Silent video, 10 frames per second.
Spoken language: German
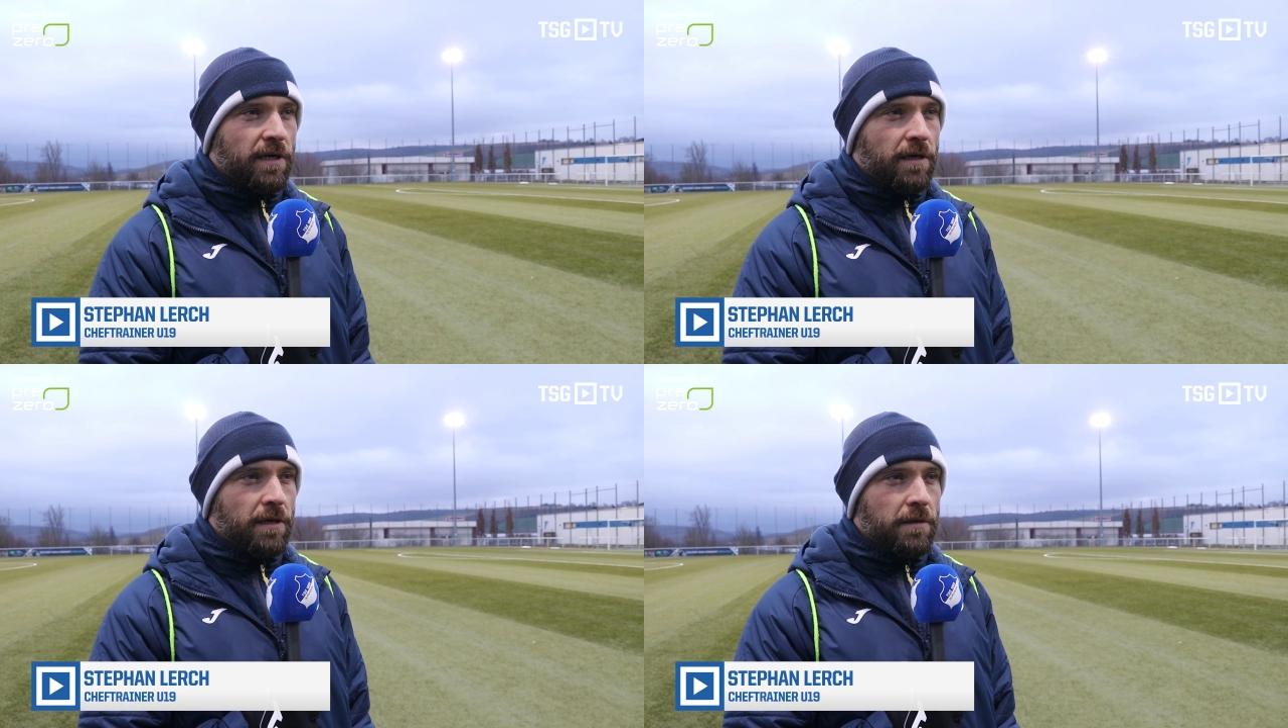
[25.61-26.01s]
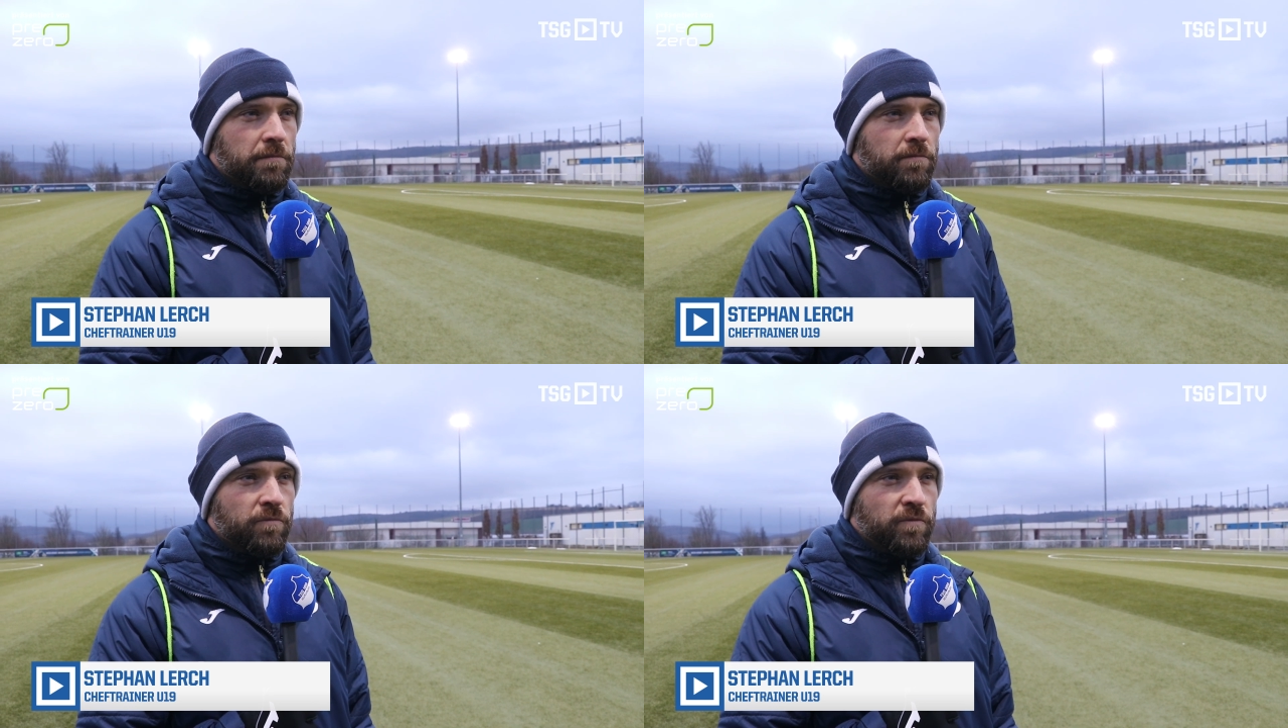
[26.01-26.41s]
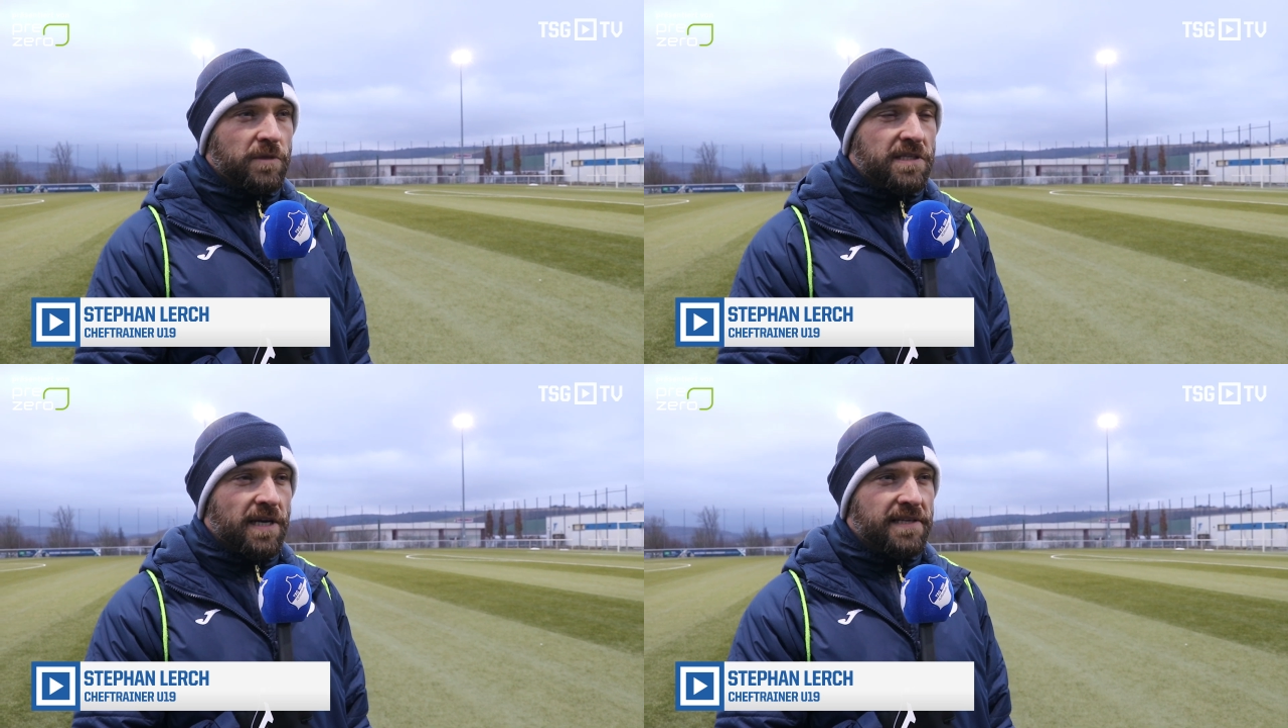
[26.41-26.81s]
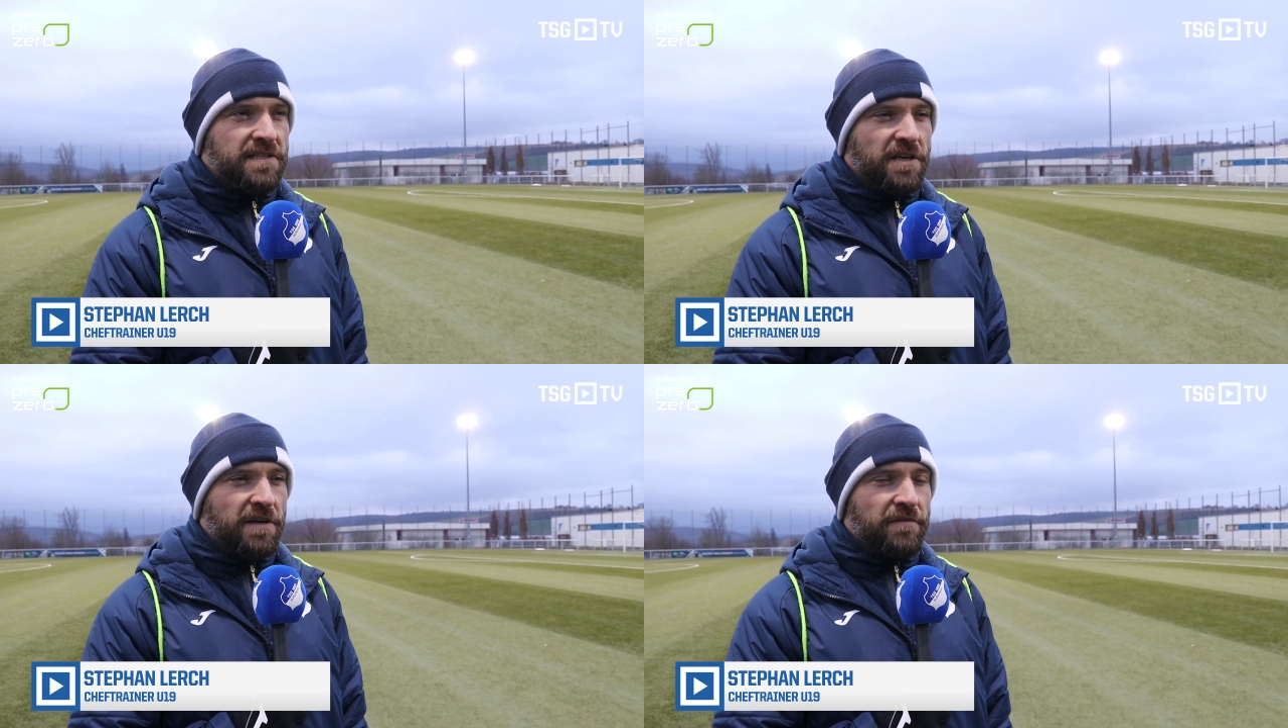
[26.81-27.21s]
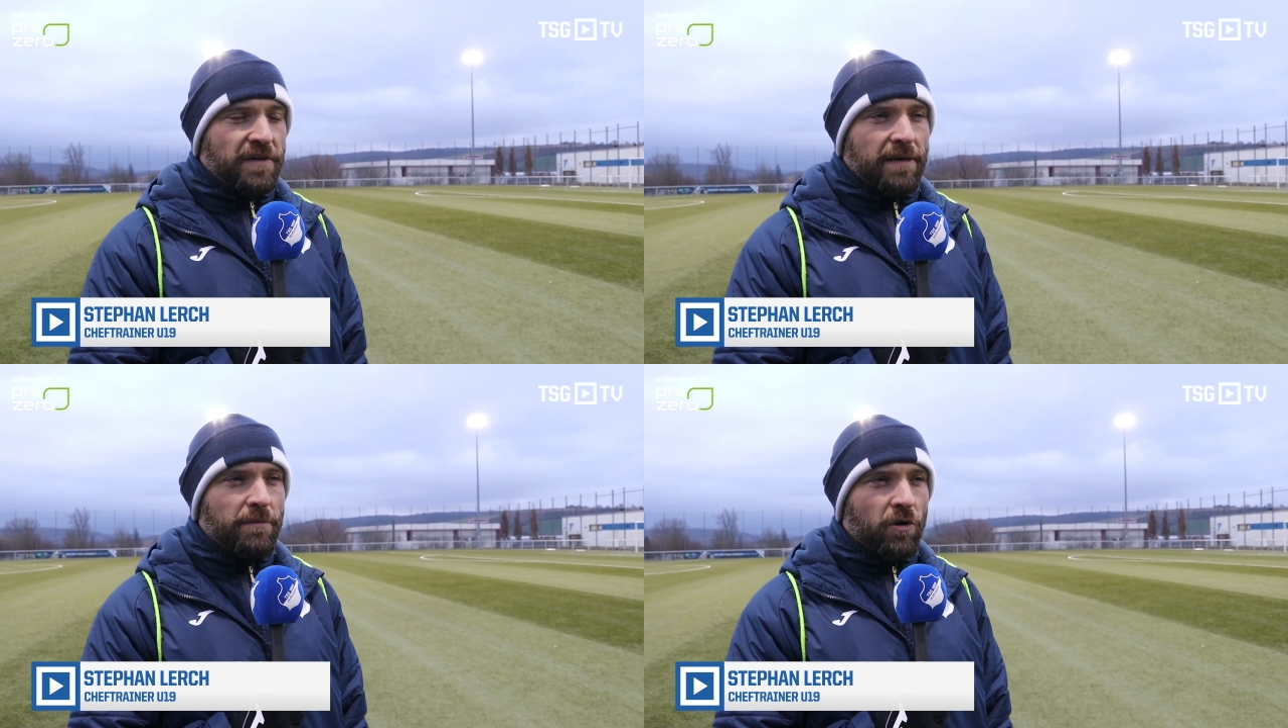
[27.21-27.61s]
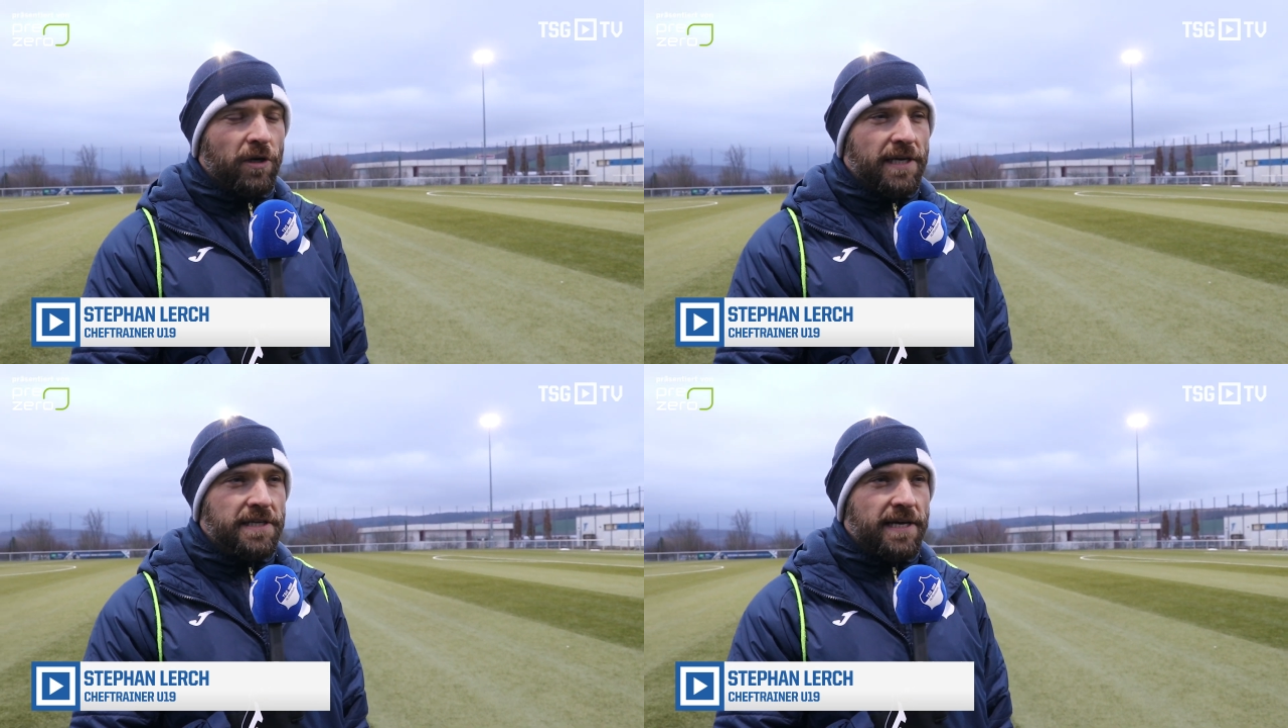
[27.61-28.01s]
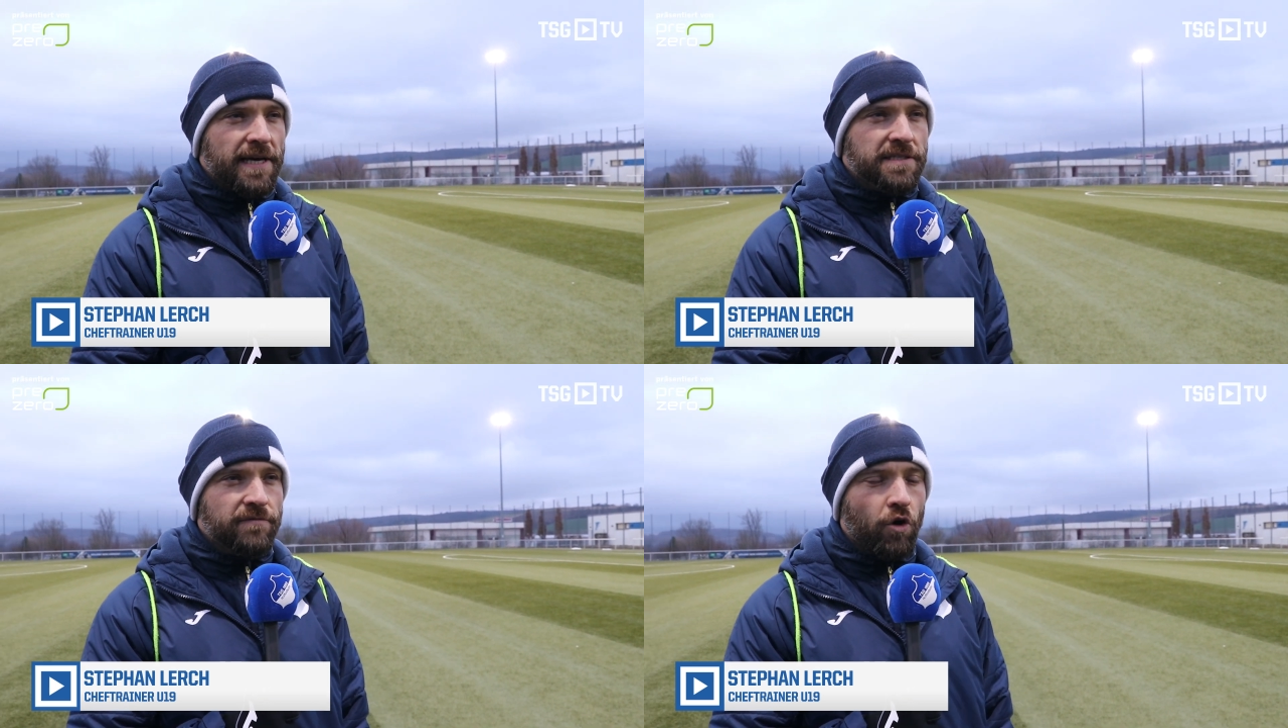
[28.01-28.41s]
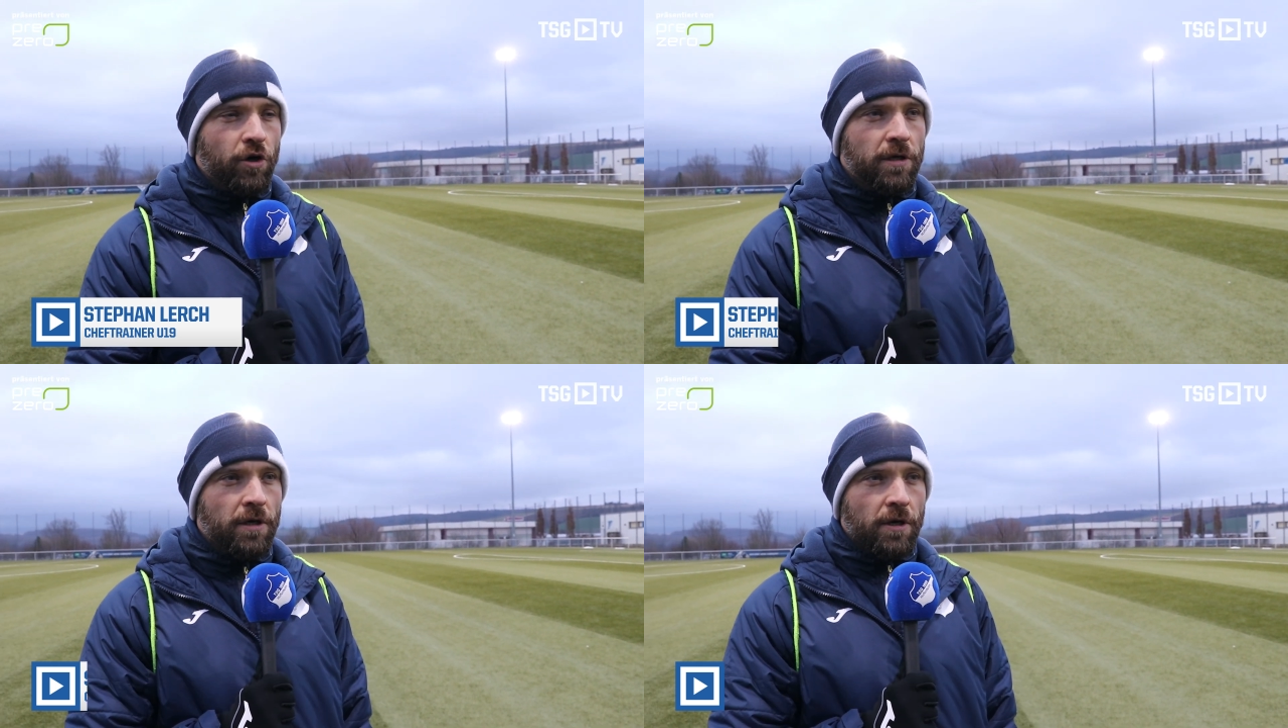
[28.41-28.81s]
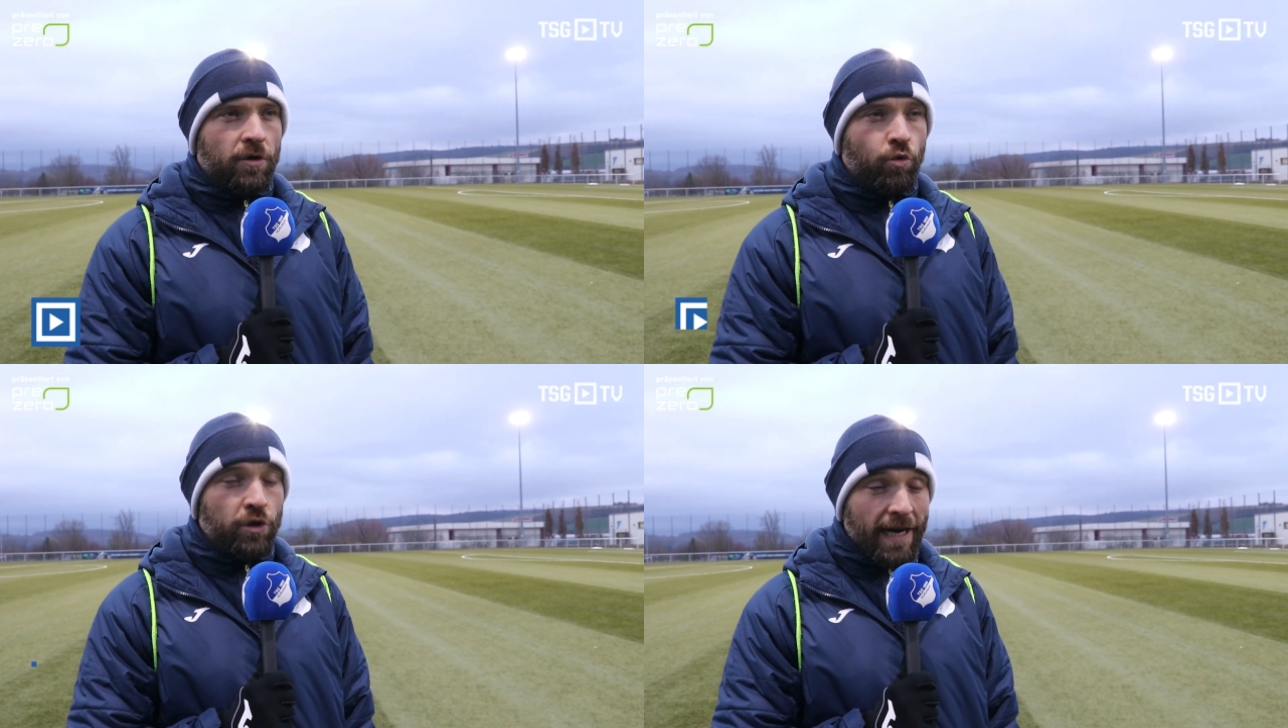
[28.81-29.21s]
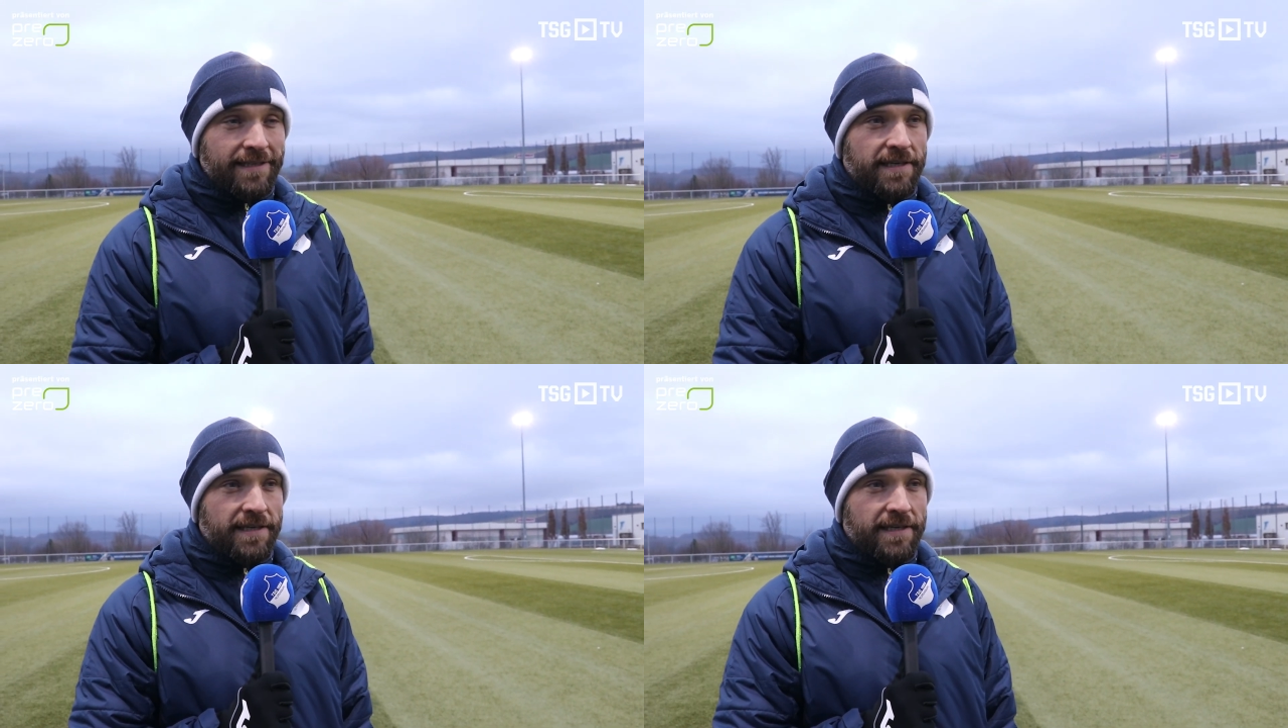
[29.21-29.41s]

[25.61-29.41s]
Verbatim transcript: Ähm, das heißt, äh, wir haben auch gleich in der ersten Woche gut Gas